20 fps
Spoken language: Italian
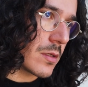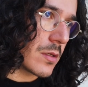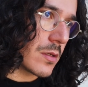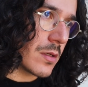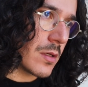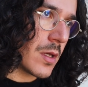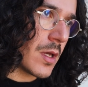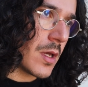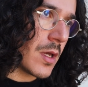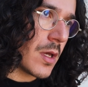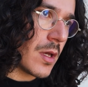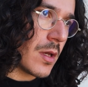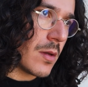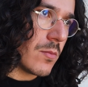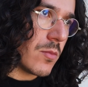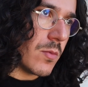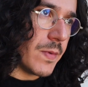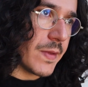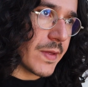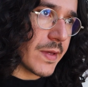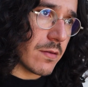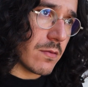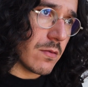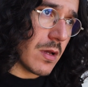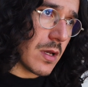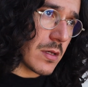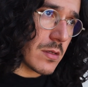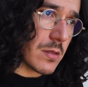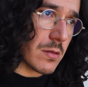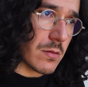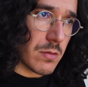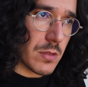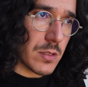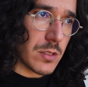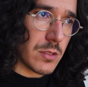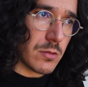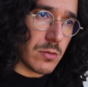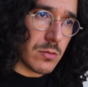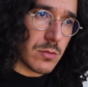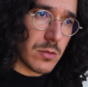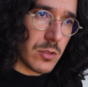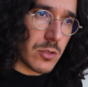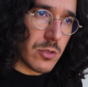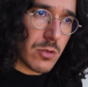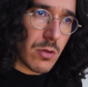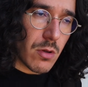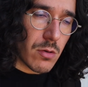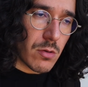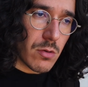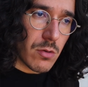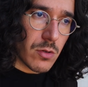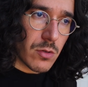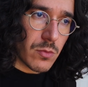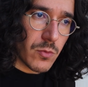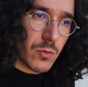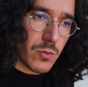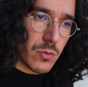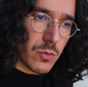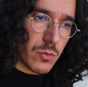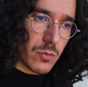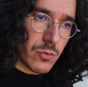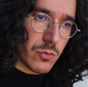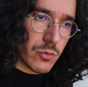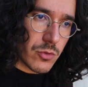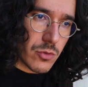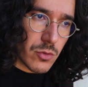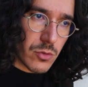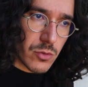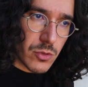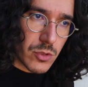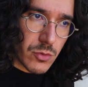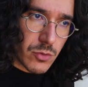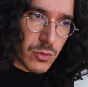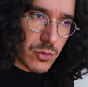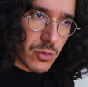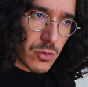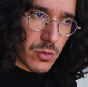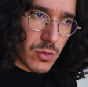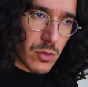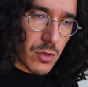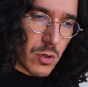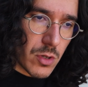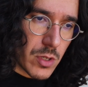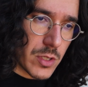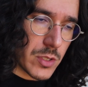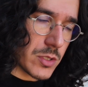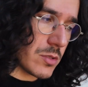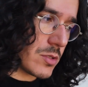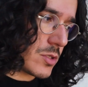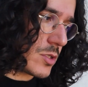eh, pubblicavo anche quasi tutti i giorni, comunque un giorno sì, un giorno no, era